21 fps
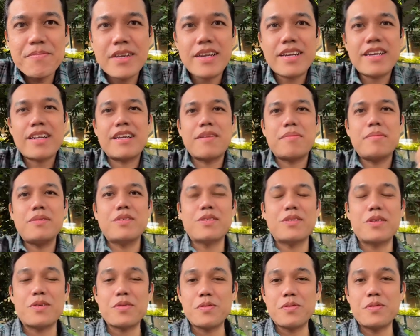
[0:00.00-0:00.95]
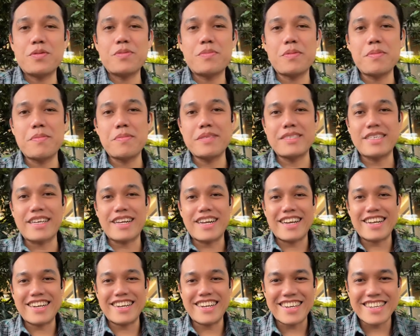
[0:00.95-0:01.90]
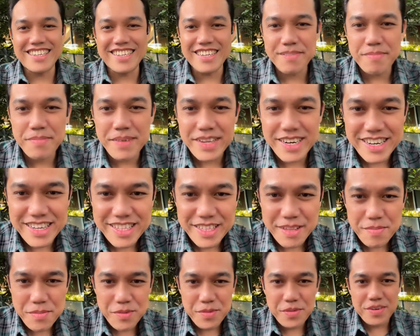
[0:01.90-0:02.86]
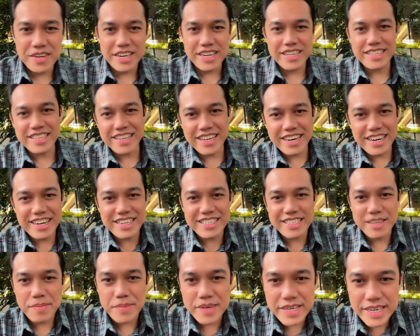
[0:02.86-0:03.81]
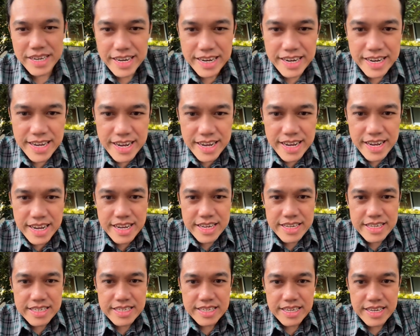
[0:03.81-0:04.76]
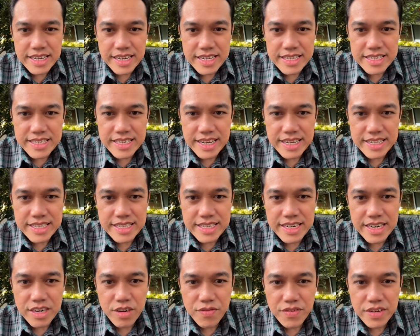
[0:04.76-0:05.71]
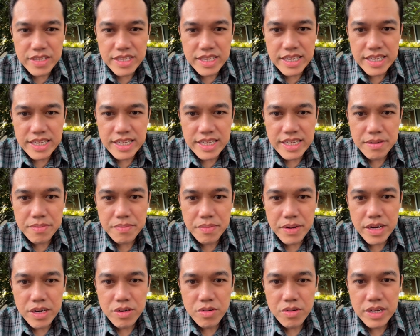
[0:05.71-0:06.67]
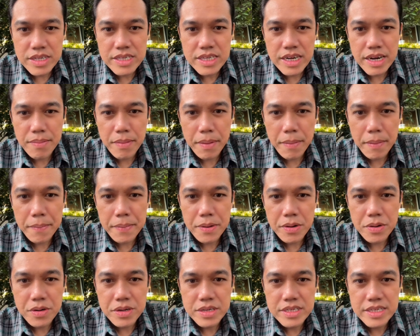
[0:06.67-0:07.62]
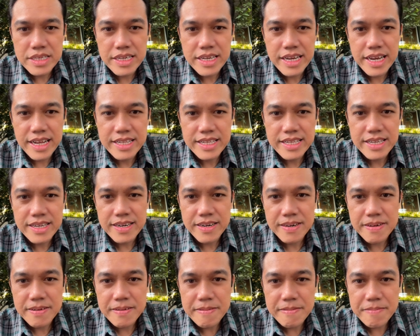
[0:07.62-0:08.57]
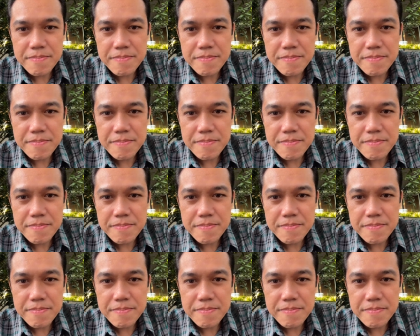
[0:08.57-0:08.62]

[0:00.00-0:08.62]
biar lebih seru pembicaraannya jadi biar ketemu nanti yang lain sambil dengar ya sering anxiety dan overthinking pengaruh ke aslam apa perlu ke psikiater